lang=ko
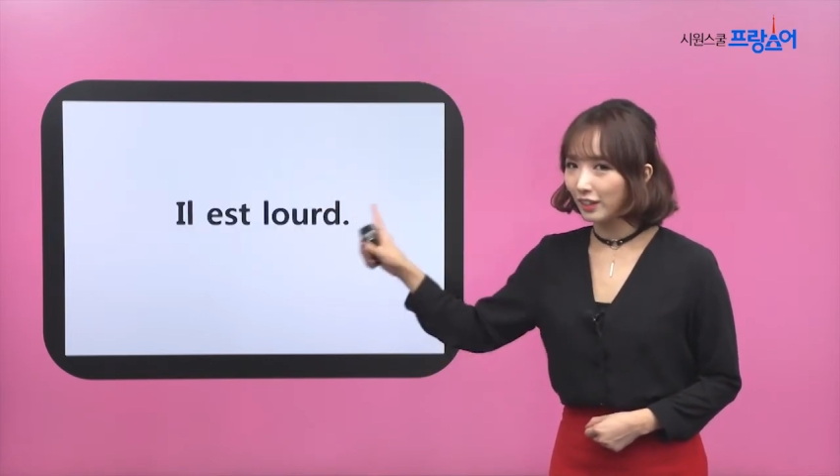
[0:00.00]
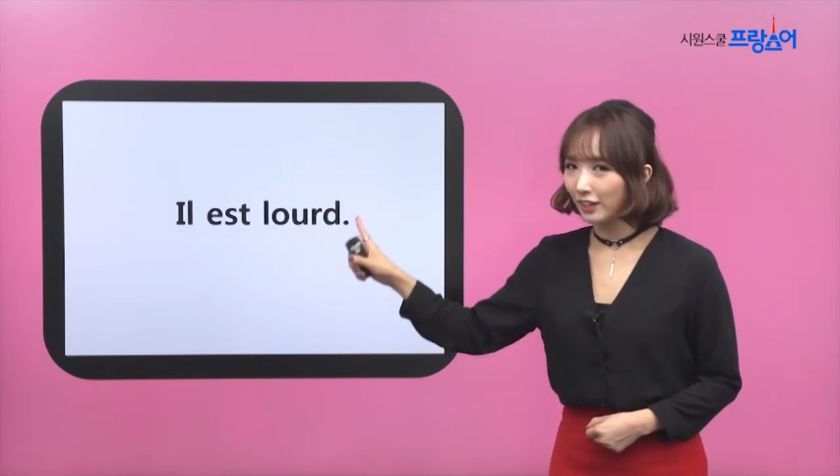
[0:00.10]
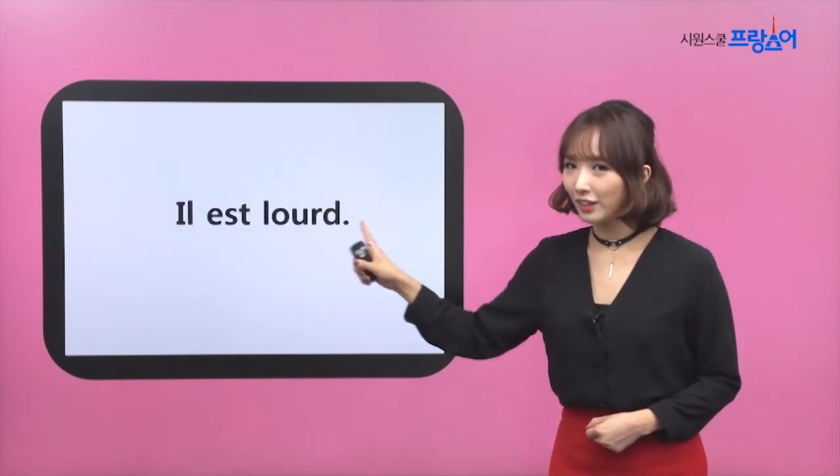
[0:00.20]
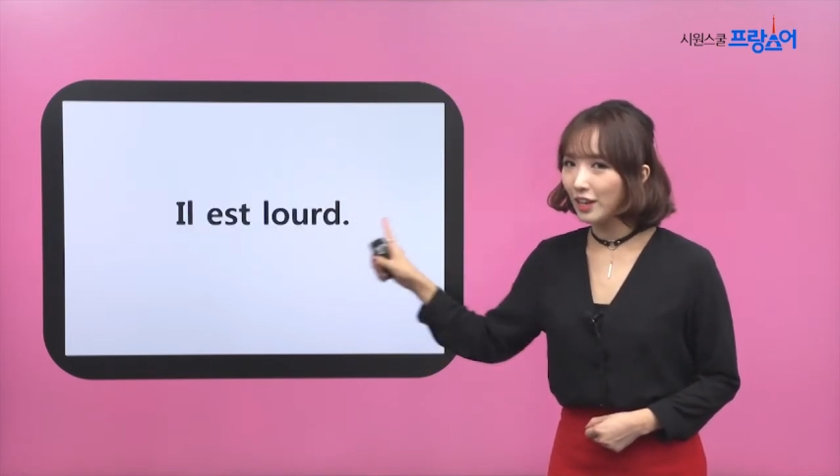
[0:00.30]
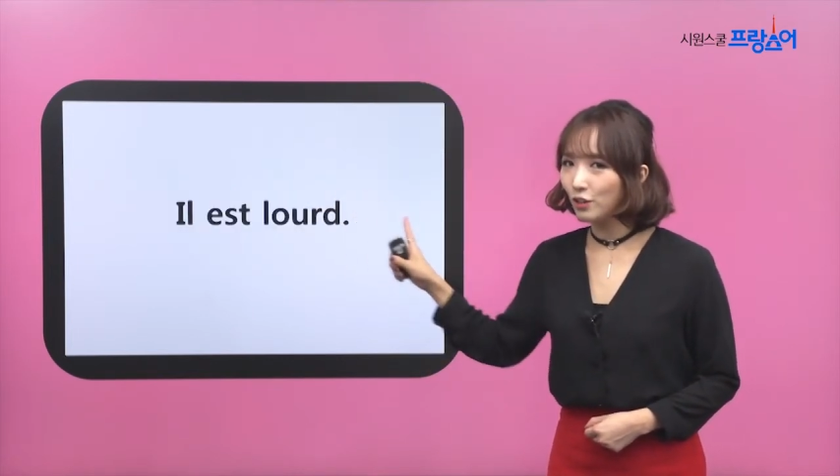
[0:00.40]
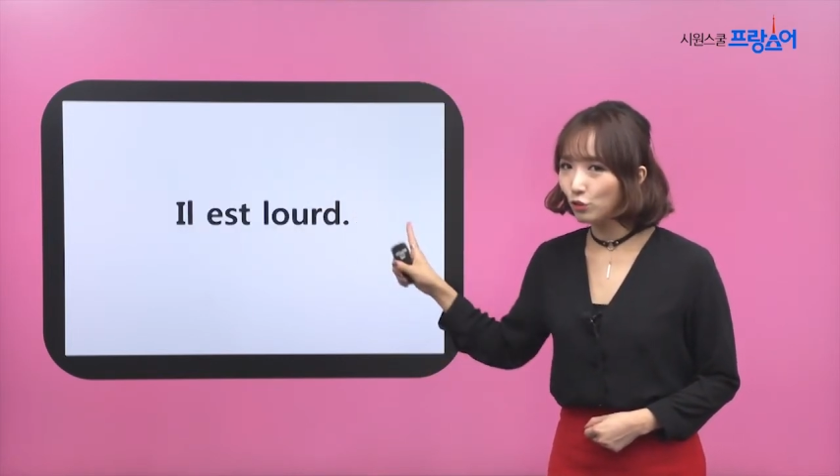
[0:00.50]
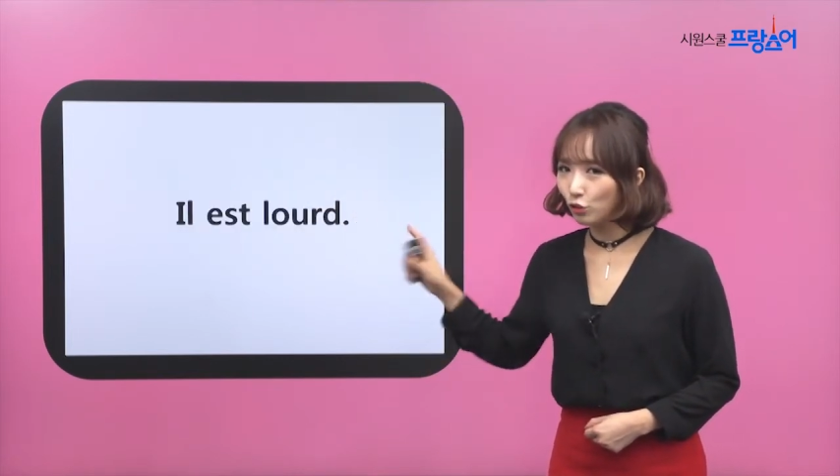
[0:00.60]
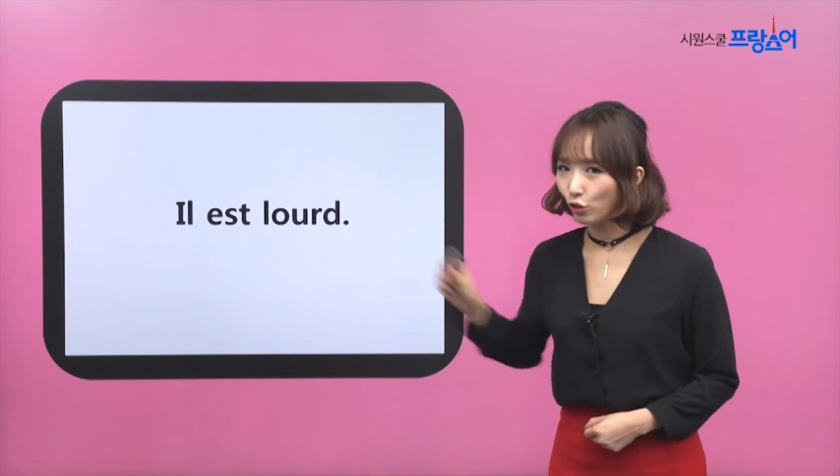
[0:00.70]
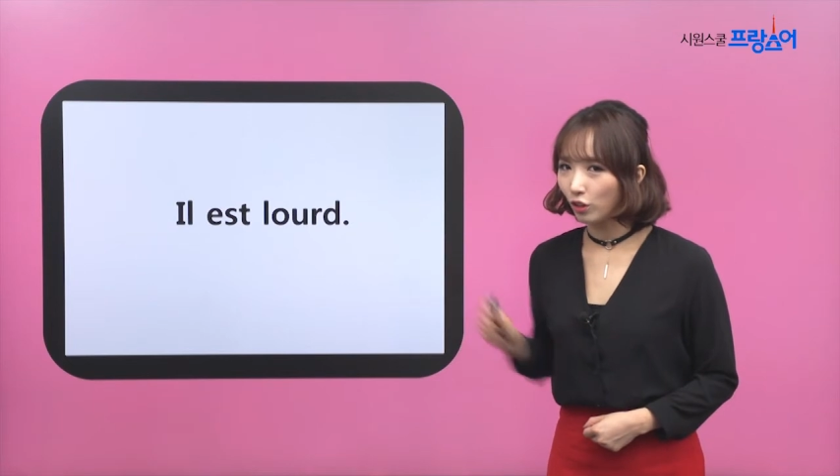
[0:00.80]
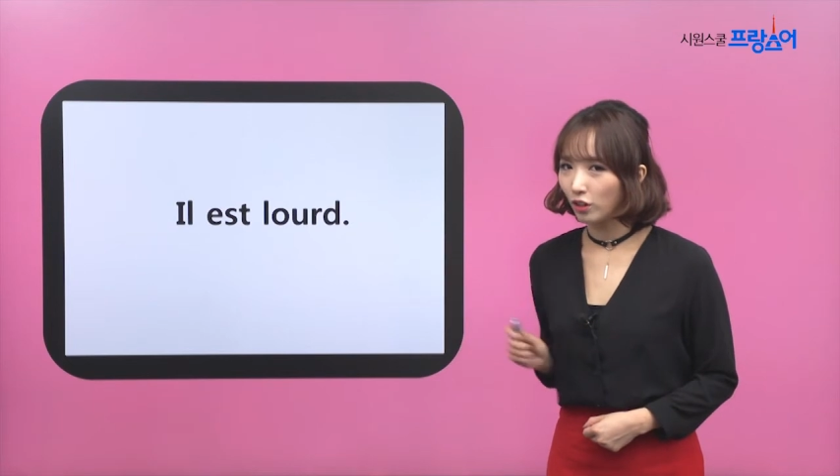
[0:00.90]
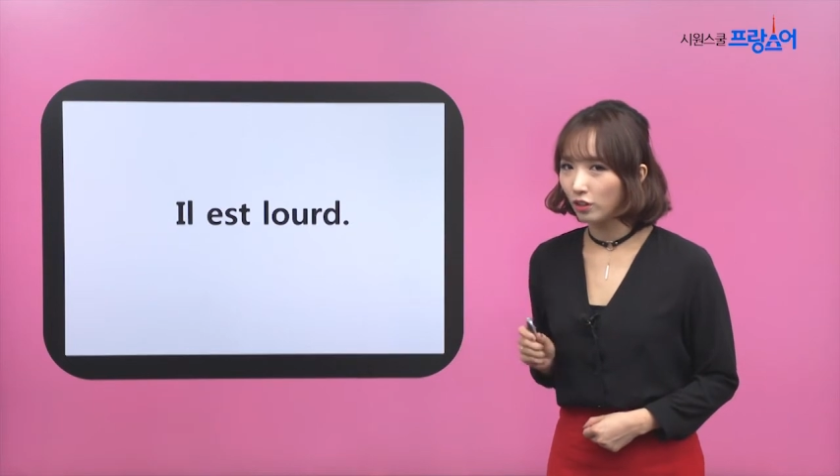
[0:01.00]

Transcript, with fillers: Il est lourd.